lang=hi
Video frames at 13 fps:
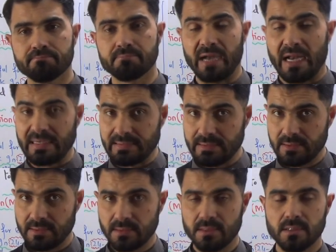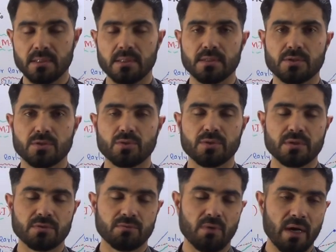ब्राइट्स
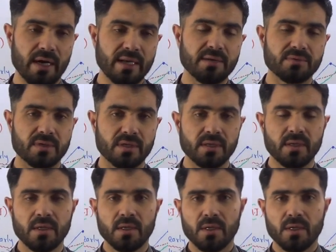स्टूडेंट्स वो आ रहे होते हैं